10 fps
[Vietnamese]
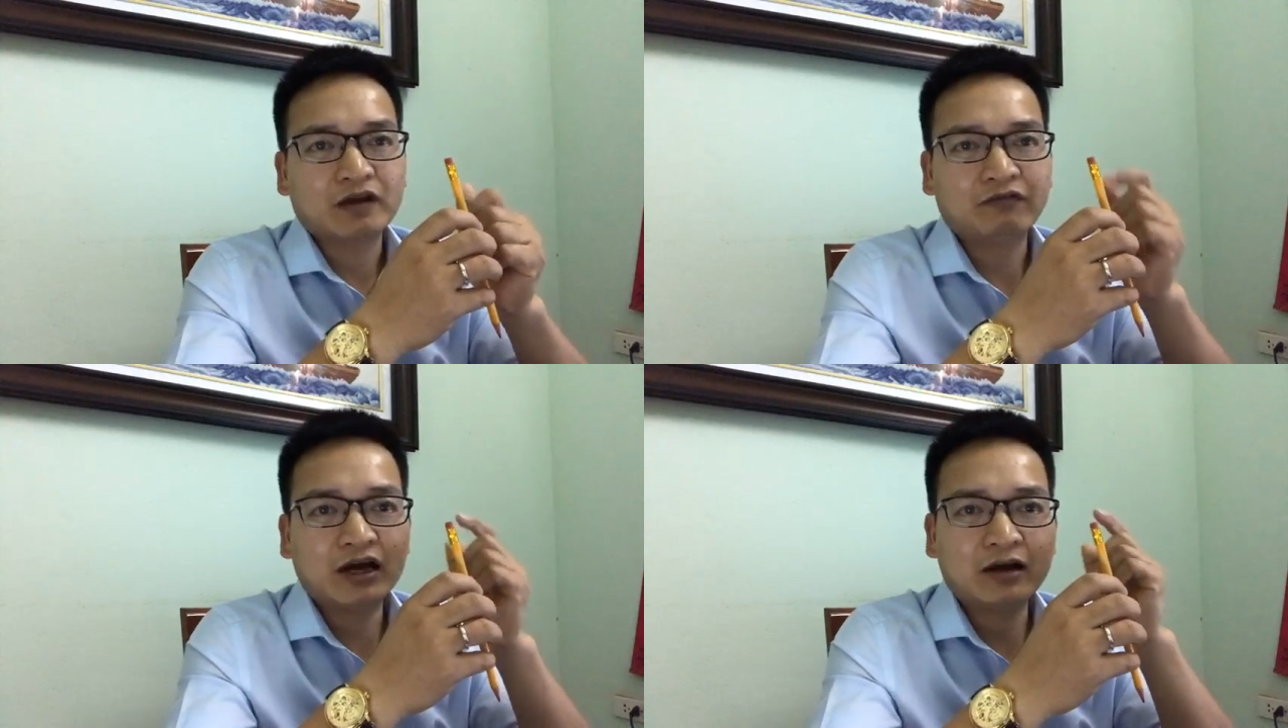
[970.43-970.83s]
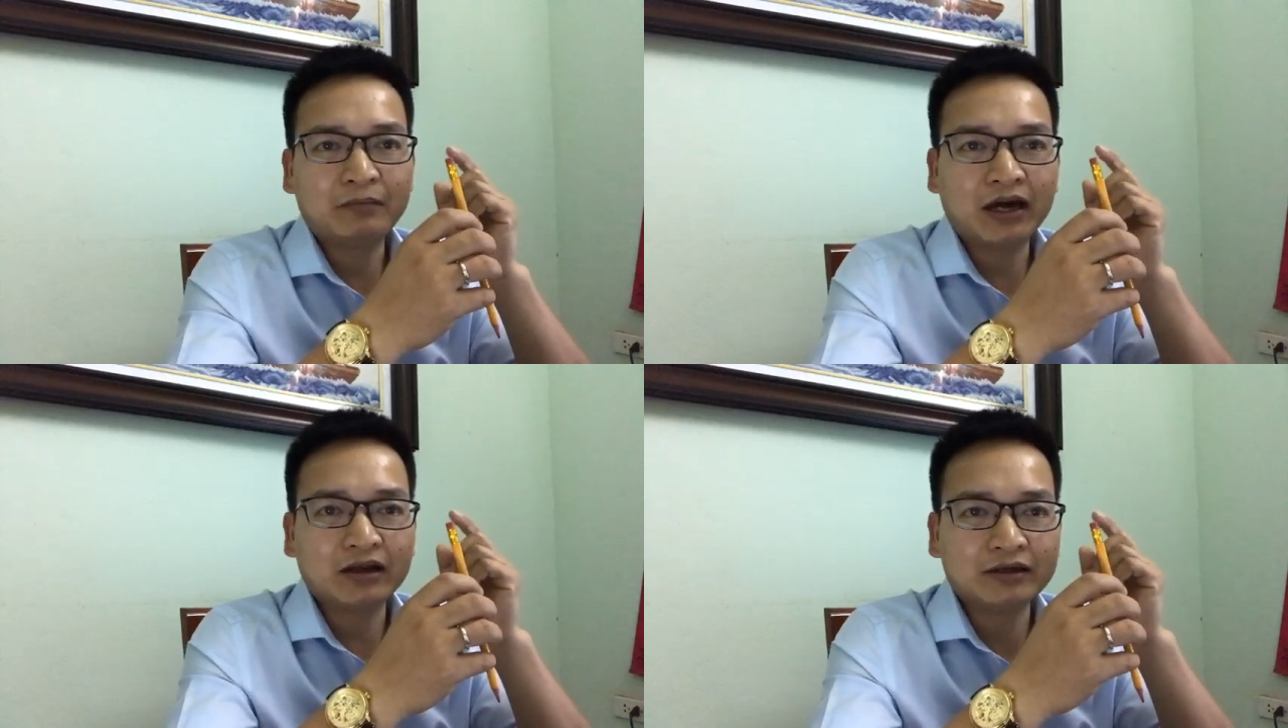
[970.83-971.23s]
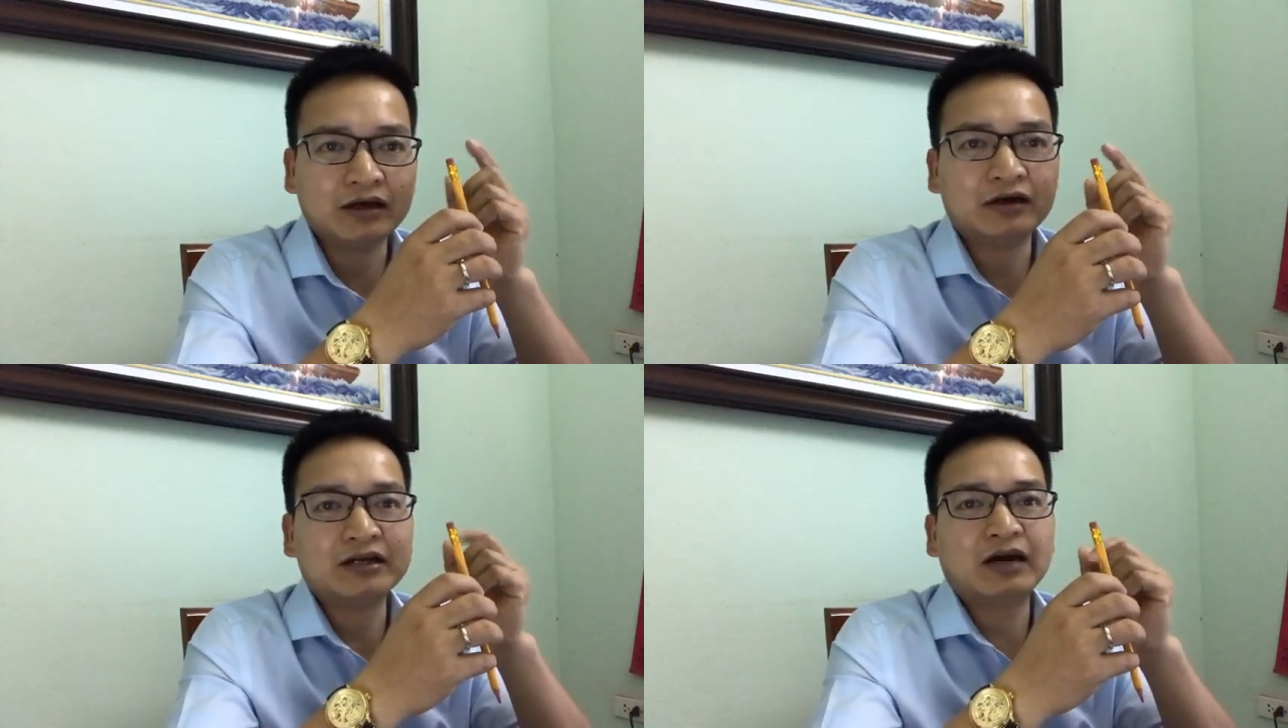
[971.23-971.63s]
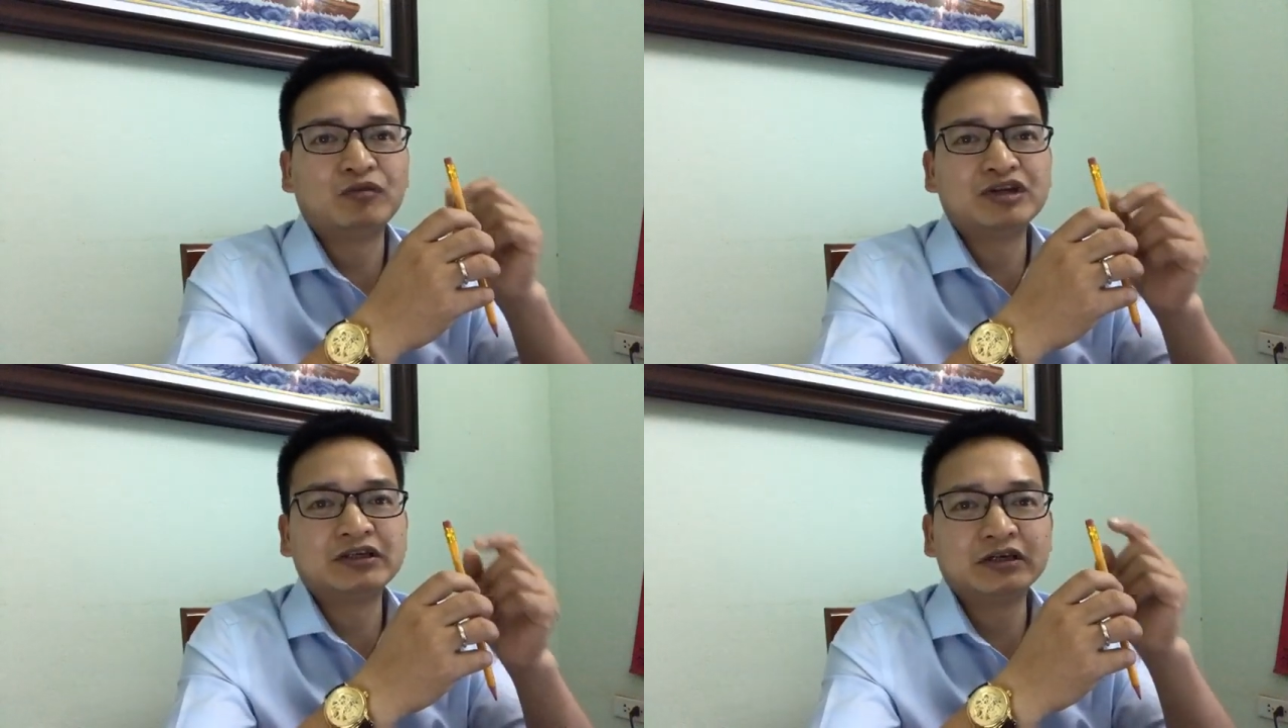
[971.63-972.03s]
và bạn nhờ nhà
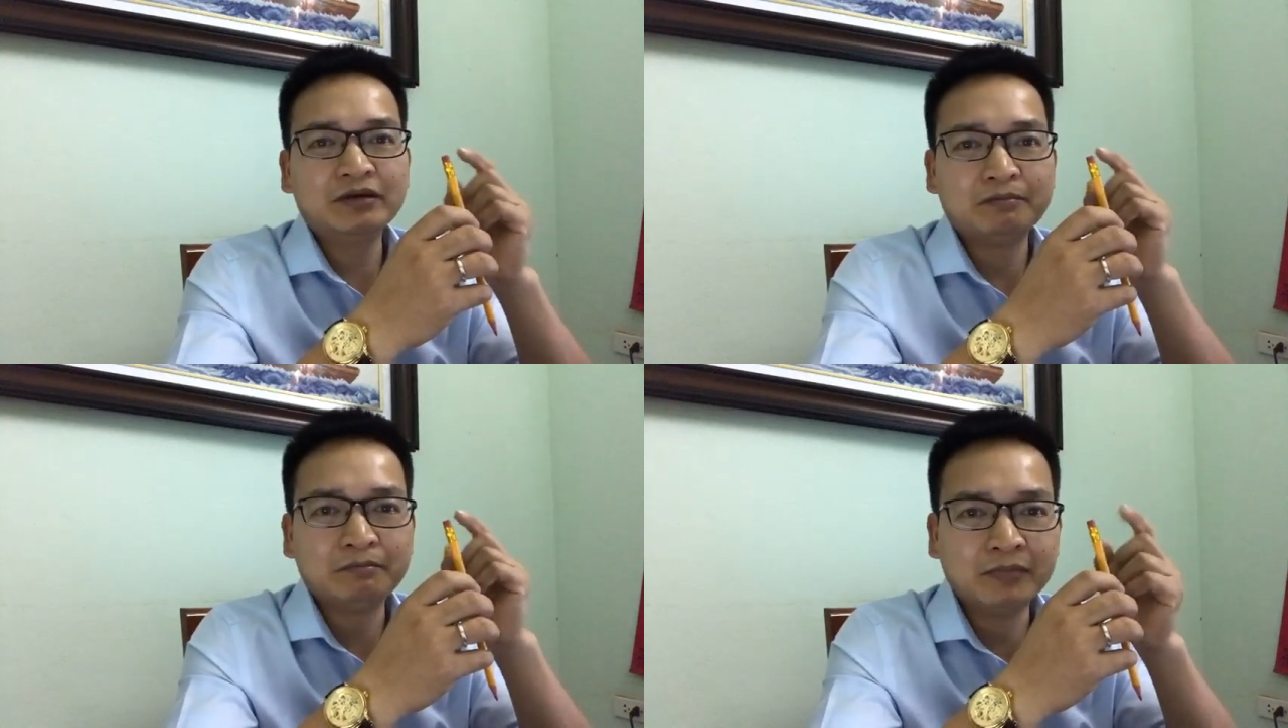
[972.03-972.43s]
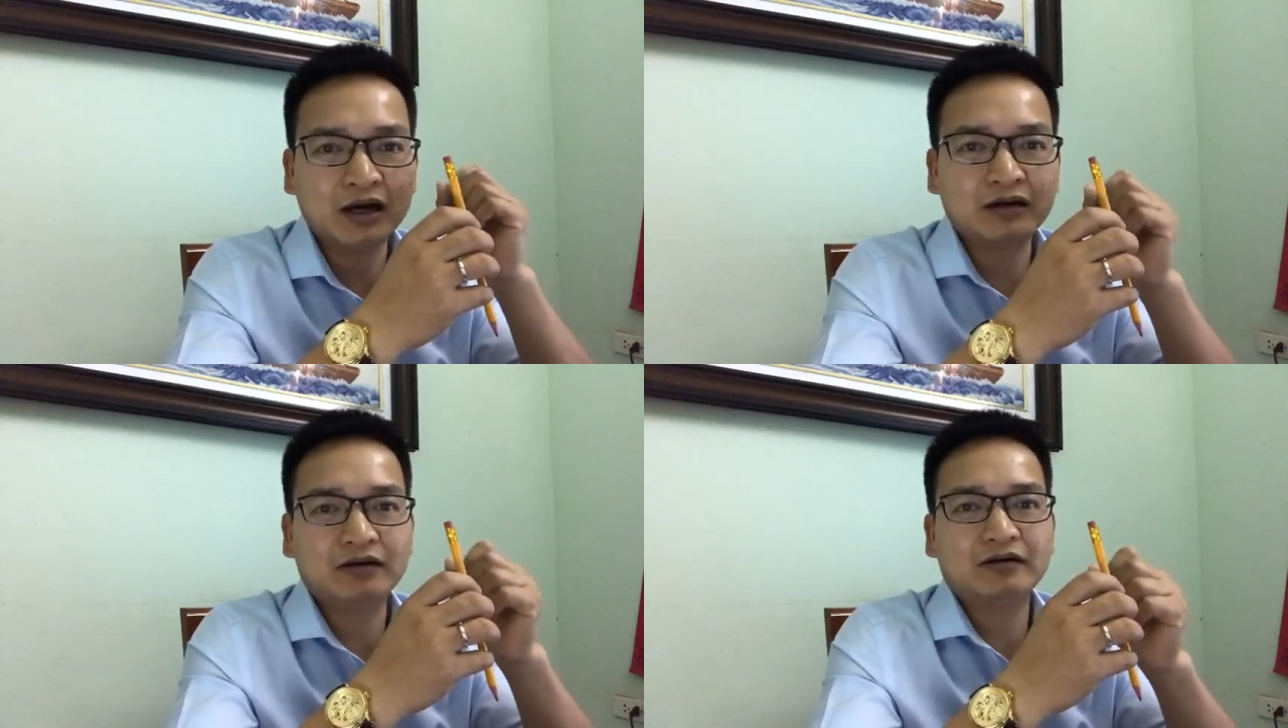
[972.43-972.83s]
môi giới mượn